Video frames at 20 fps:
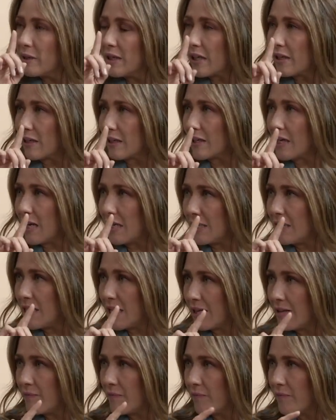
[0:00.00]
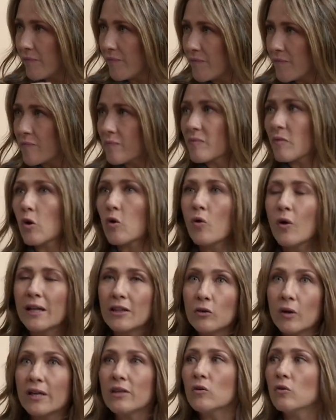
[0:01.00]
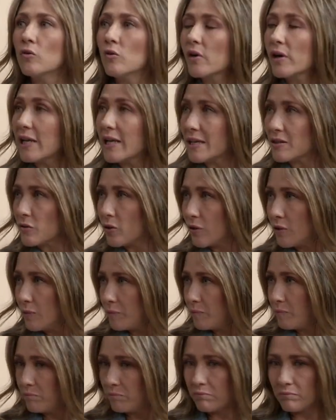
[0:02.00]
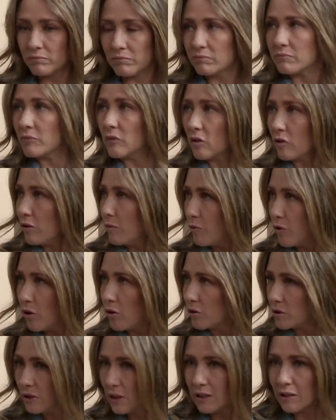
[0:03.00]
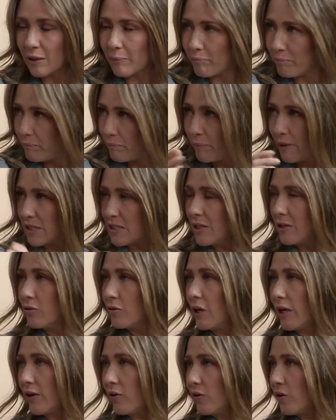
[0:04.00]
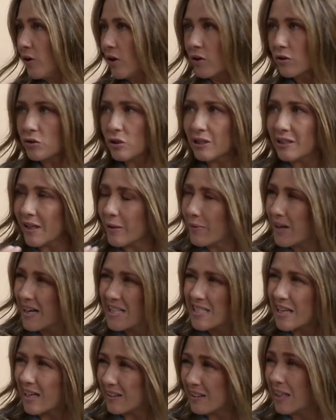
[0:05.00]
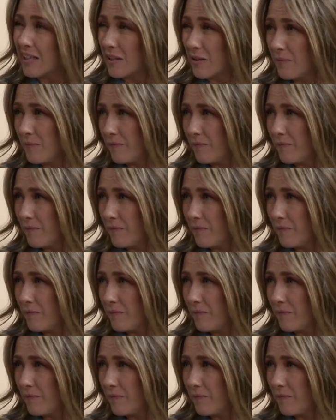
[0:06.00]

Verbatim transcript: la adrenalina cuando hay un riesgo como si te persigue un león o si te van a saltar.